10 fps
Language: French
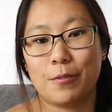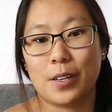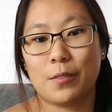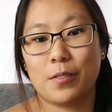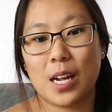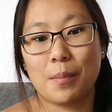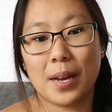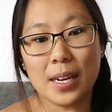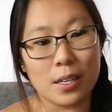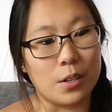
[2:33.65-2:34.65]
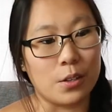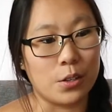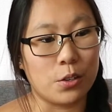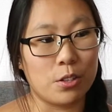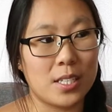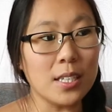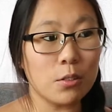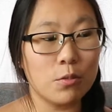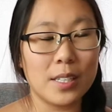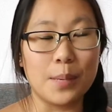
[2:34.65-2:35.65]
Fait que finalement, on a essayé de
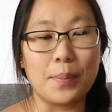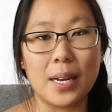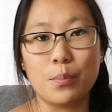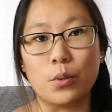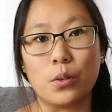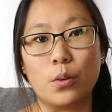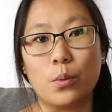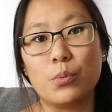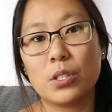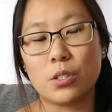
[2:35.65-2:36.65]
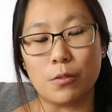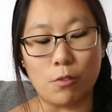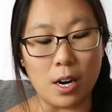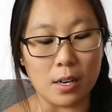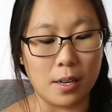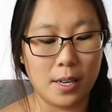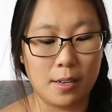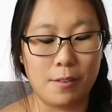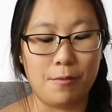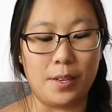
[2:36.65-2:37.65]
trouver des plans pour qu'on puisse se voir.
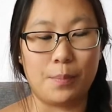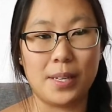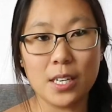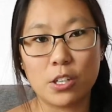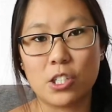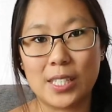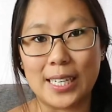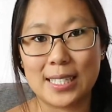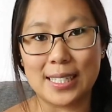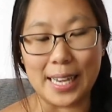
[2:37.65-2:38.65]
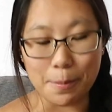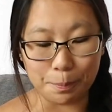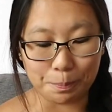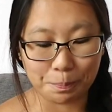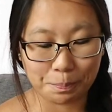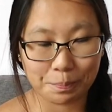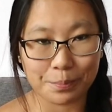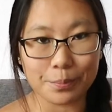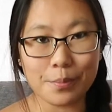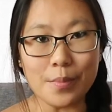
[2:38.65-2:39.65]
Fait que pendant que je textais,
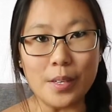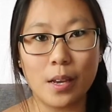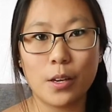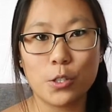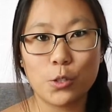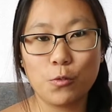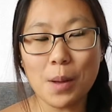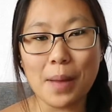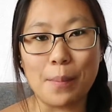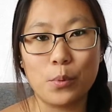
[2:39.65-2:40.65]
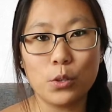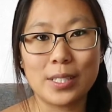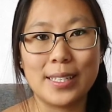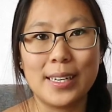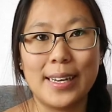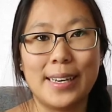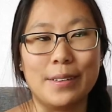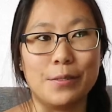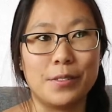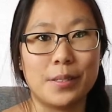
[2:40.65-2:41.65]
je vois ma bourse qui
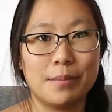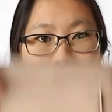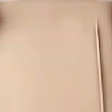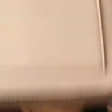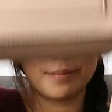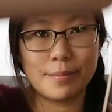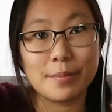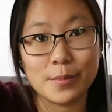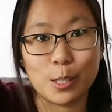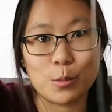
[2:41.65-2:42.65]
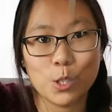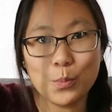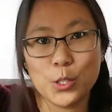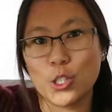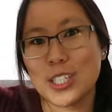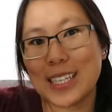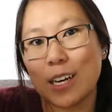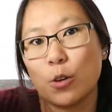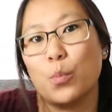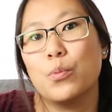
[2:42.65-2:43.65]
lève. Comme ça, puis je sens
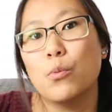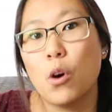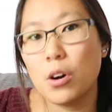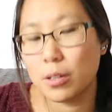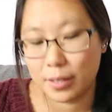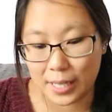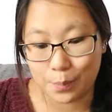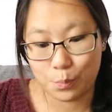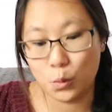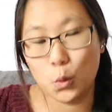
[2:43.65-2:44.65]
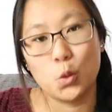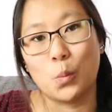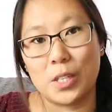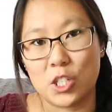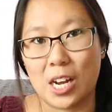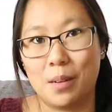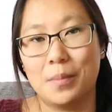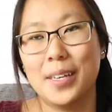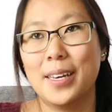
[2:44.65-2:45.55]
un poids qui pue sur mes jambes.